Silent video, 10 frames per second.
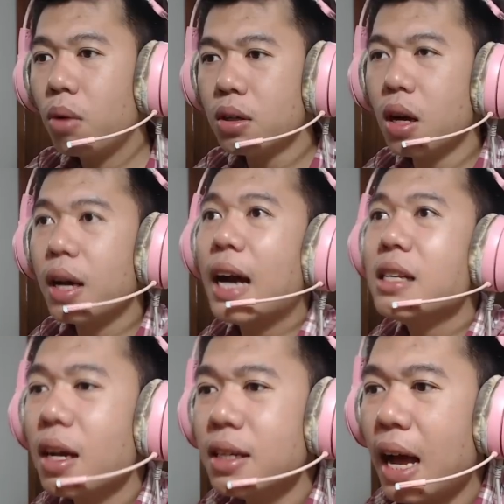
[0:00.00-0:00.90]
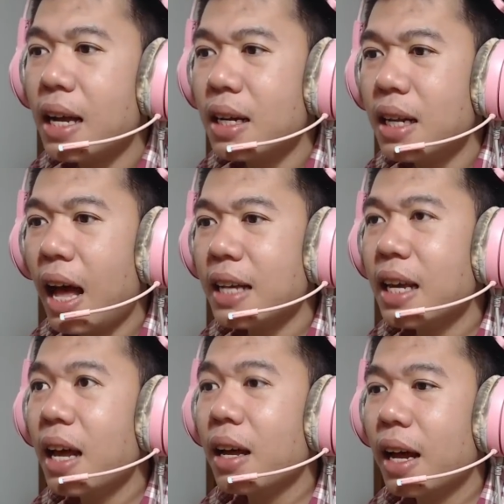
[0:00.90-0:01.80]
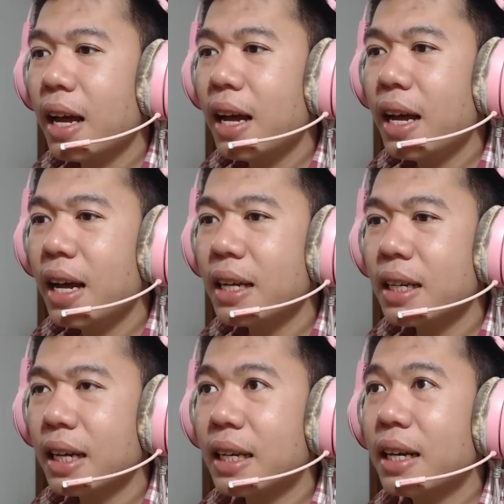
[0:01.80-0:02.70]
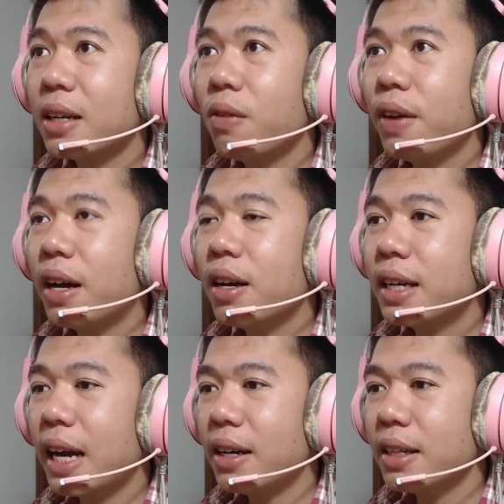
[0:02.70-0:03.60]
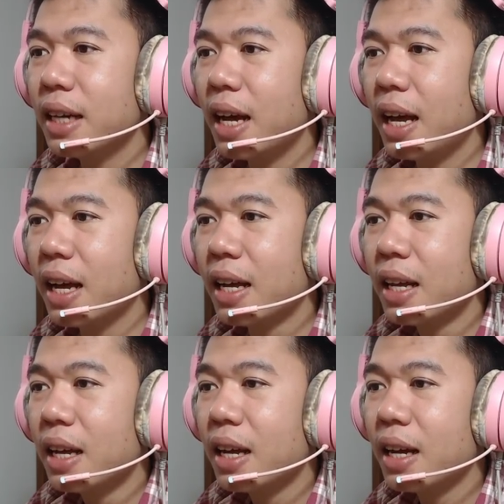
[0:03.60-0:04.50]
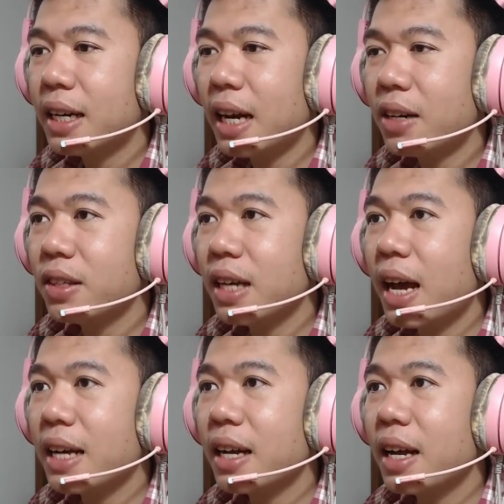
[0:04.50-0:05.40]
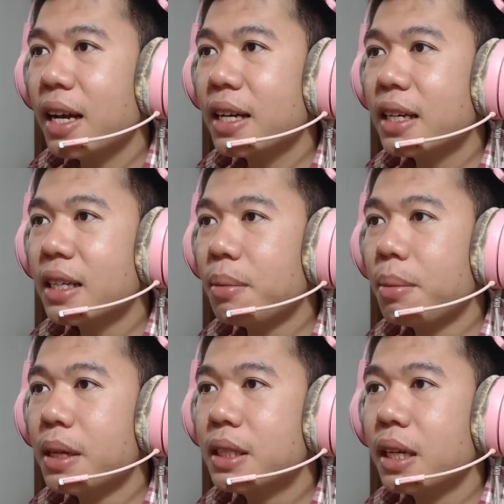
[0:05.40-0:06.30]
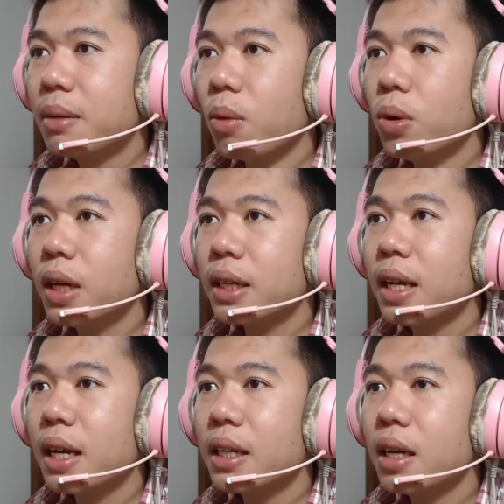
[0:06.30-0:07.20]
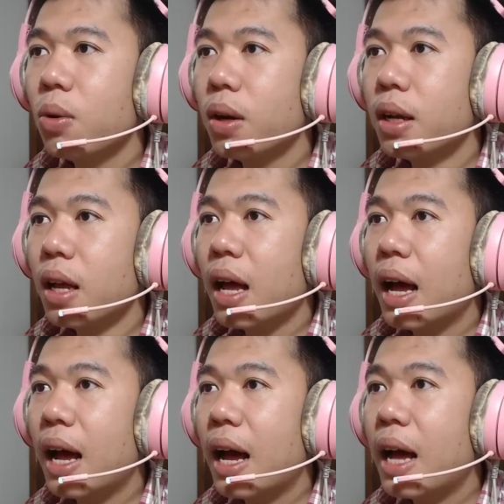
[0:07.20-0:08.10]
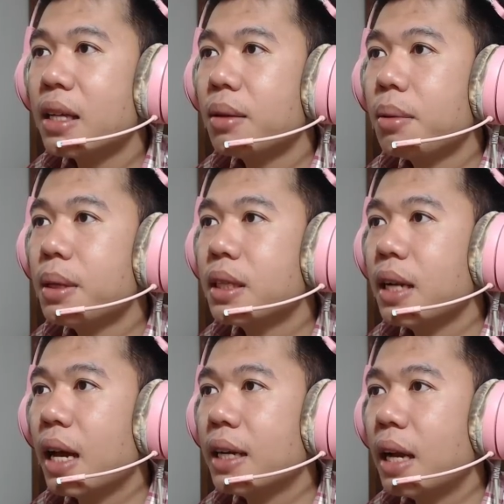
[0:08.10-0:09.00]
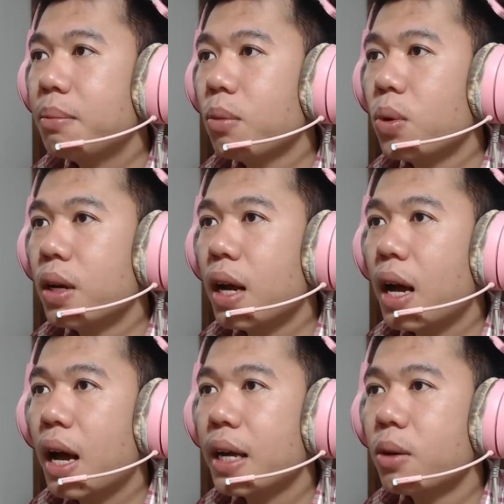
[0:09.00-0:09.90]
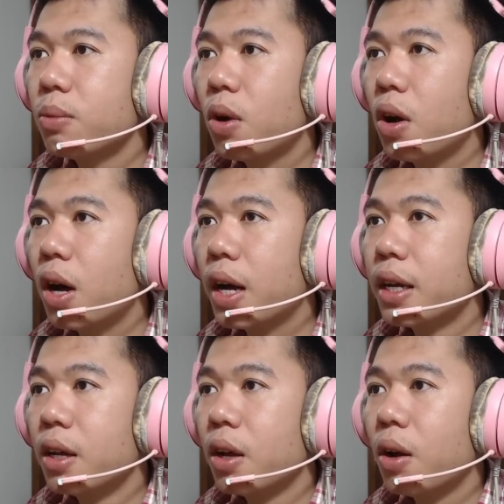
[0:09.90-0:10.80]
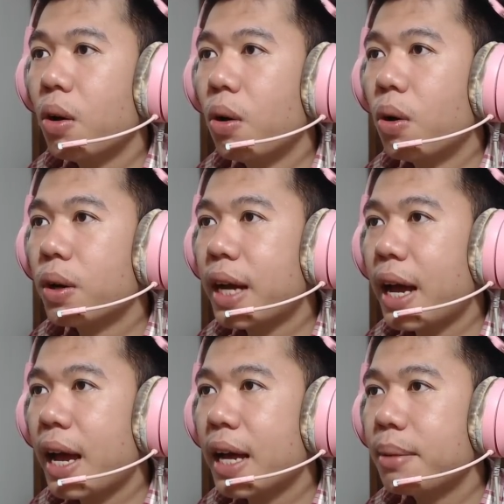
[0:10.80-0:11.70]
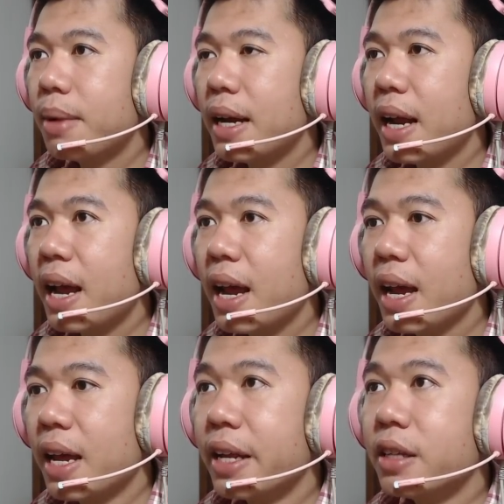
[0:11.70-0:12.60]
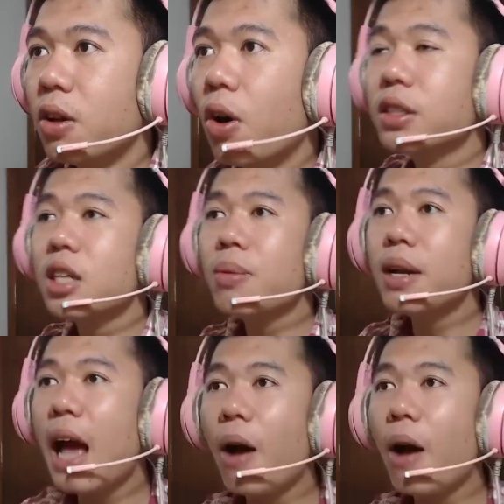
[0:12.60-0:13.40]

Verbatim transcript: người ai chưa ấn like nhá. Ê, lần này kẻ địch có vẻ hơi khét rồi nha. Hơi khét rồi nha anh ơi. Nhân BiBi xin 4 thanh niên này nữa luôn. À, Nhân BiBi sẽ để Deadpool ở đây, đúng rồi. Ok các bạn ê. Rồi xông lên